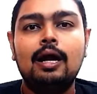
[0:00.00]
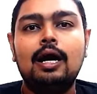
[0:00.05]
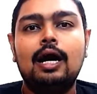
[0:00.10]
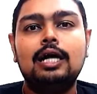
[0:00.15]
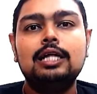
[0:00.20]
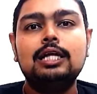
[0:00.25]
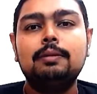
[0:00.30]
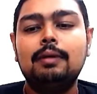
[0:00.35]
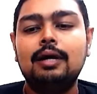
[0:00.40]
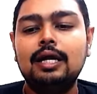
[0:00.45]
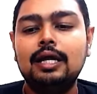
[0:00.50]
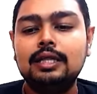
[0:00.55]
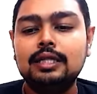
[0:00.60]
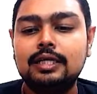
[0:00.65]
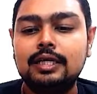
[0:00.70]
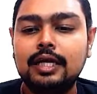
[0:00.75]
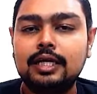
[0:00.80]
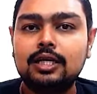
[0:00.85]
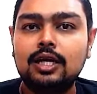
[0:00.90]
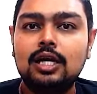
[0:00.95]
அதே மாதிரி இந்த
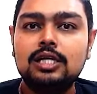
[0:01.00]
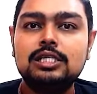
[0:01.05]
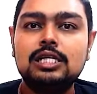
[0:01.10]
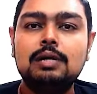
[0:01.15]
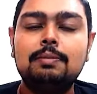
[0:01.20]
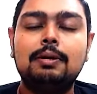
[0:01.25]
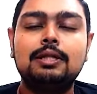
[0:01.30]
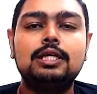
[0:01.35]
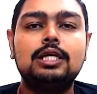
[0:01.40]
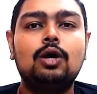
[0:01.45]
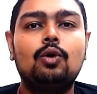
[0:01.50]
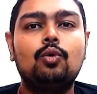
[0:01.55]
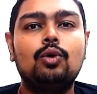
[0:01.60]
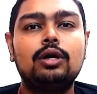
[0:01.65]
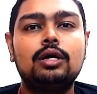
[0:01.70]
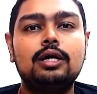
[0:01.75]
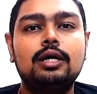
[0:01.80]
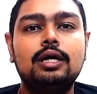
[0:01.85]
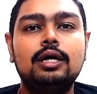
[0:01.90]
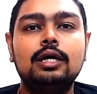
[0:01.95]
டெக்னாலஜிலே பார்த்தீங்கன்னா
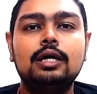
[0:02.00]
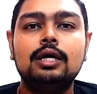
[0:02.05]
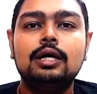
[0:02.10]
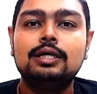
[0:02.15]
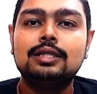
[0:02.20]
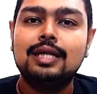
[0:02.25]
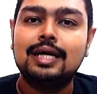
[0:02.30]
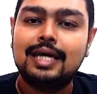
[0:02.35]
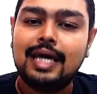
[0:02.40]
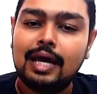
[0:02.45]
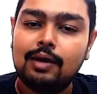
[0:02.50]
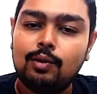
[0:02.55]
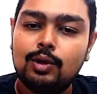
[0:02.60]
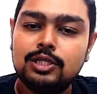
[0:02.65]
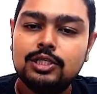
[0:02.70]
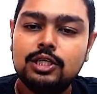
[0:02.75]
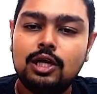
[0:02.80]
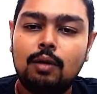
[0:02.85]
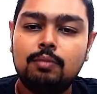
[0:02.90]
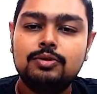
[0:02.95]
உங்களுக்கு இந்த
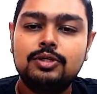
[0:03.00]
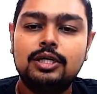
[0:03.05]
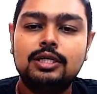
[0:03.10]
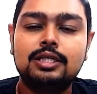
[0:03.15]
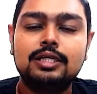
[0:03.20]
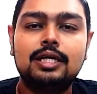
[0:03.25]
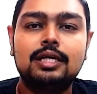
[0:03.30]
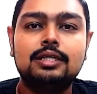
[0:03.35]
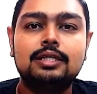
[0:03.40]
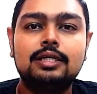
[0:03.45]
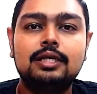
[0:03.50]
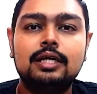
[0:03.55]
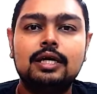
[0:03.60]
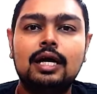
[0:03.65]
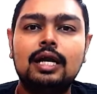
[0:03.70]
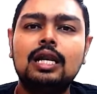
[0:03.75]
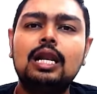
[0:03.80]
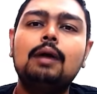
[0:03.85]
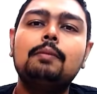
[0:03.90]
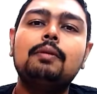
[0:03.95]
கேஒய்சி நாம்ஸ் எடுத்துக்கிறது
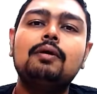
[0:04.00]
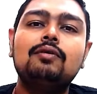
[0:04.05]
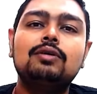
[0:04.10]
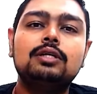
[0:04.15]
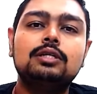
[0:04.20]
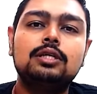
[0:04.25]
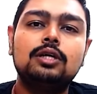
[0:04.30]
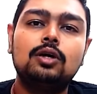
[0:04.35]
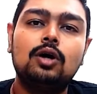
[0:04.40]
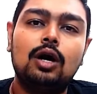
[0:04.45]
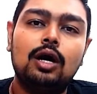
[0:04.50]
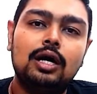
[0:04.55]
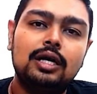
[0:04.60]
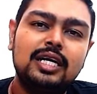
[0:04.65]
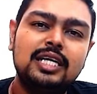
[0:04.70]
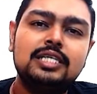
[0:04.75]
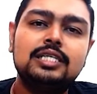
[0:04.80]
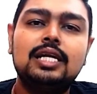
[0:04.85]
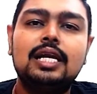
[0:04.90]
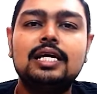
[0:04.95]
எல்லாமே வந்துட்டு
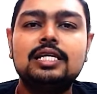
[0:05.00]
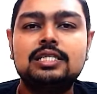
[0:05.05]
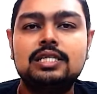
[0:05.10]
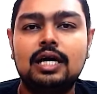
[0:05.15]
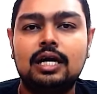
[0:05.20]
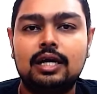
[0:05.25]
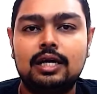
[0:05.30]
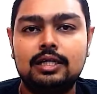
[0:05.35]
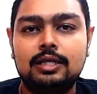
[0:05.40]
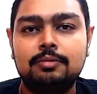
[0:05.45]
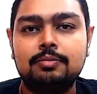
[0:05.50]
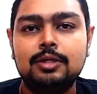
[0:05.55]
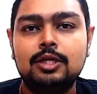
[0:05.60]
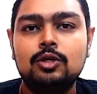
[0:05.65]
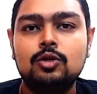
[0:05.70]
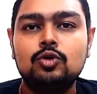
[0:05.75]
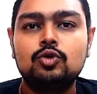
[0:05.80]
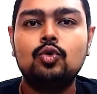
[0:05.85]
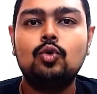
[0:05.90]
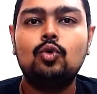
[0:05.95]
டிஜிட்டலைஸ்டாக இருக்குது ஸோ